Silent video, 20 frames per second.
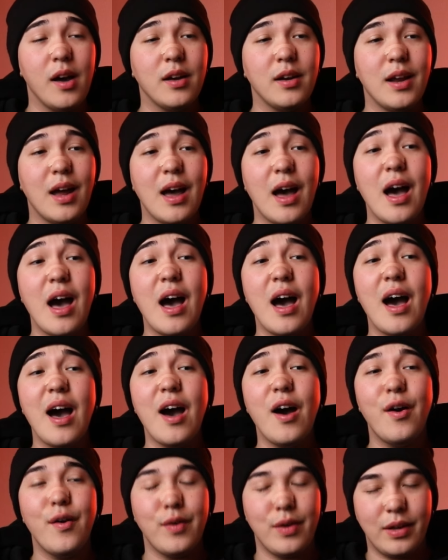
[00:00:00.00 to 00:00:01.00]

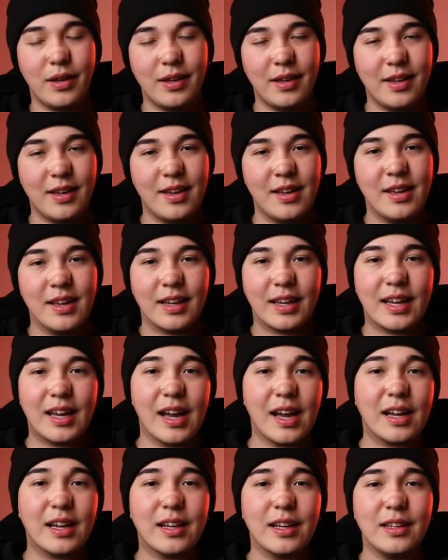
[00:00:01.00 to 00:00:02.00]

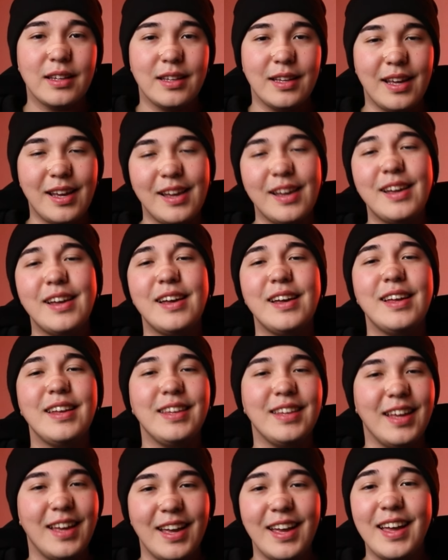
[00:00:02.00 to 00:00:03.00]

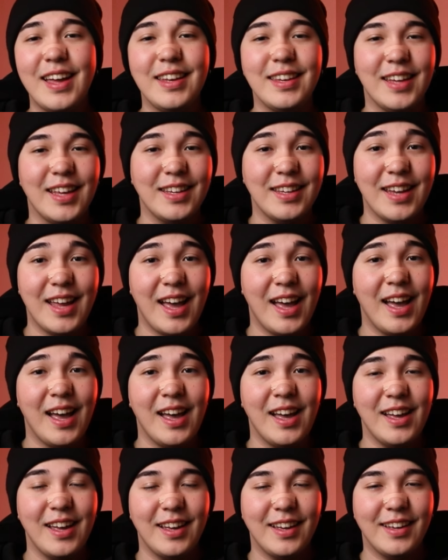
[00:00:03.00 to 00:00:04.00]

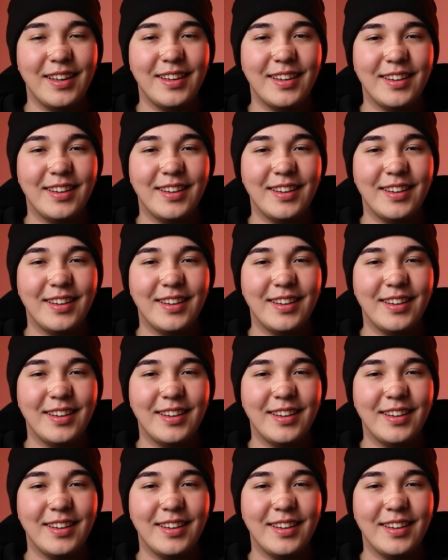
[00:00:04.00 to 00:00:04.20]
ロガガナナナナ